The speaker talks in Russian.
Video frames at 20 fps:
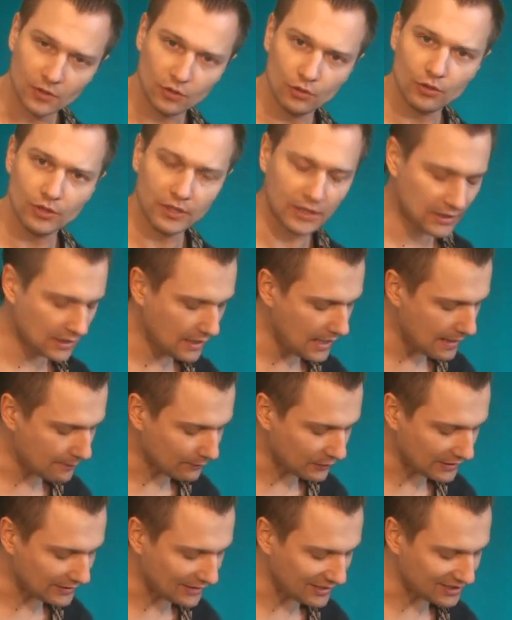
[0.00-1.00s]
то
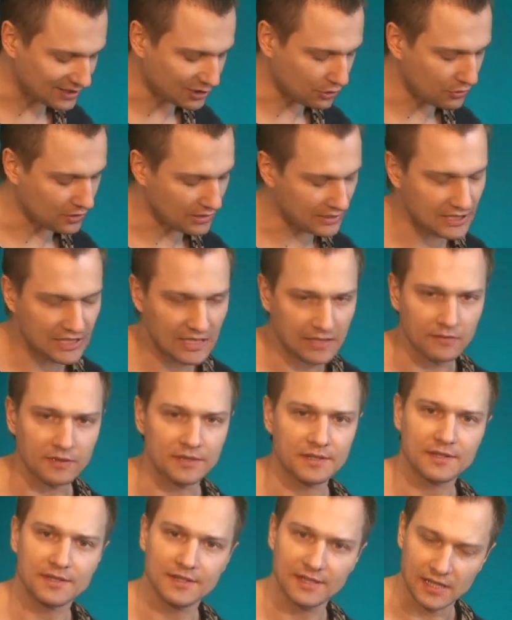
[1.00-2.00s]
играем на третьей струне
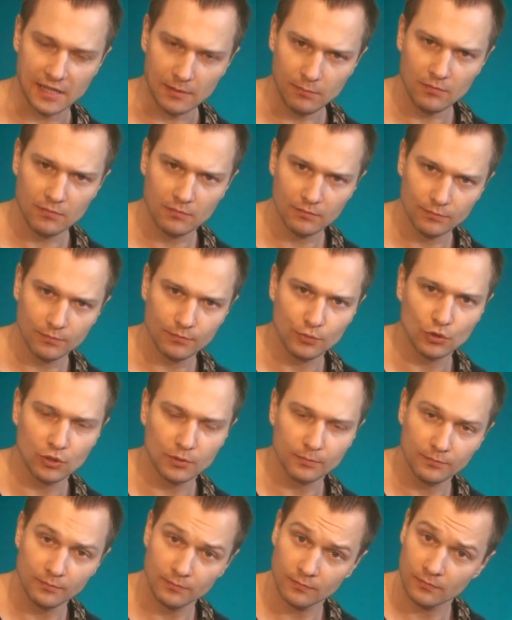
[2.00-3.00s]
9-7
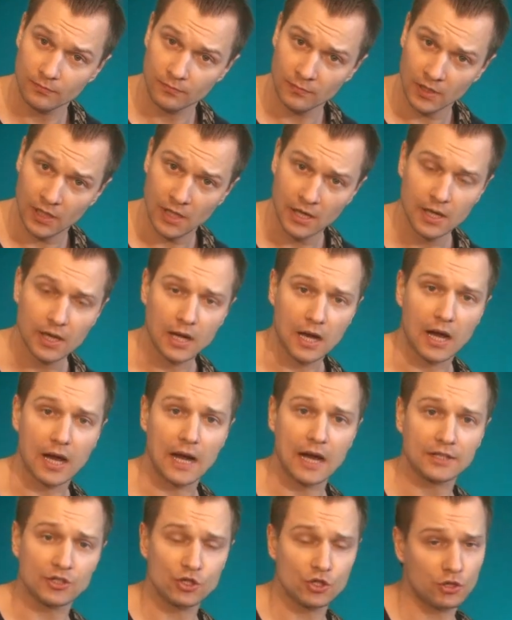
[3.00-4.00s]
пулом,
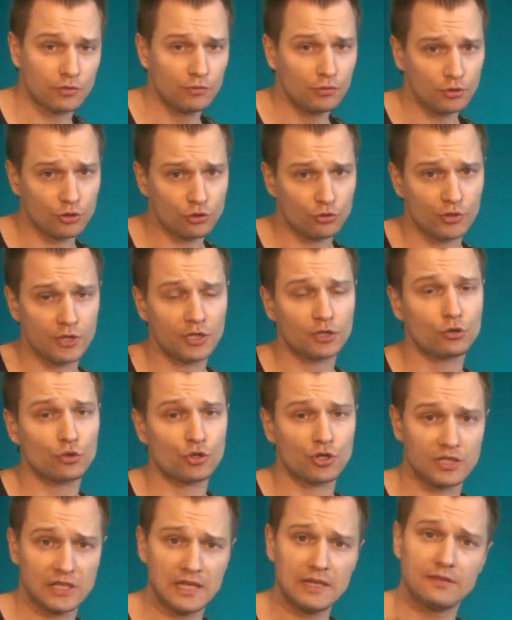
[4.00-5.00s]
а на четвертой струне
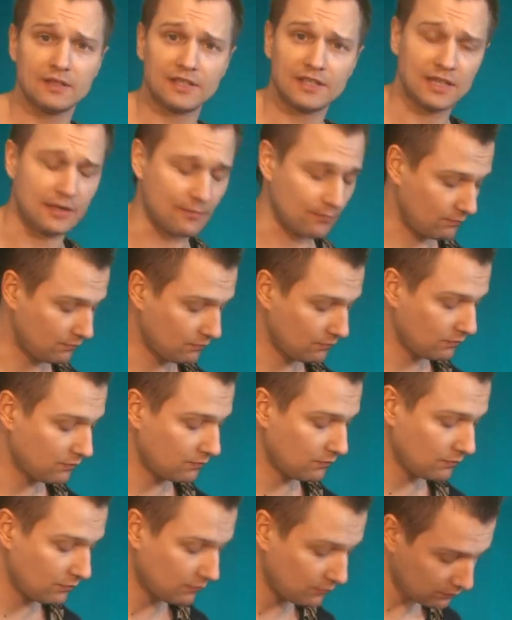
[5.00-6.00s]
тоже
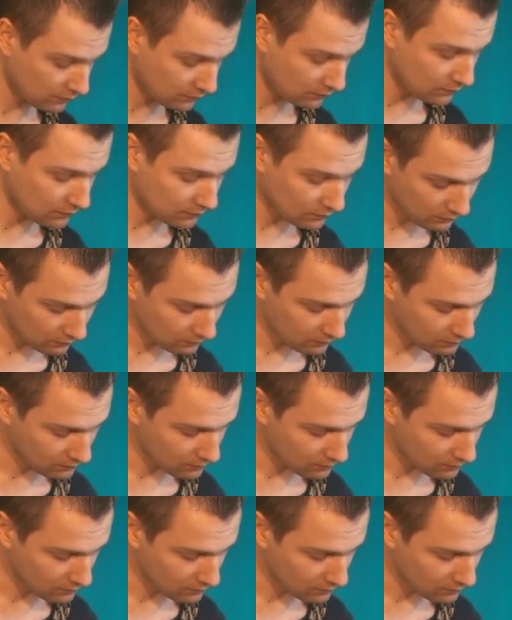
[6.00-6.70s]
9-7.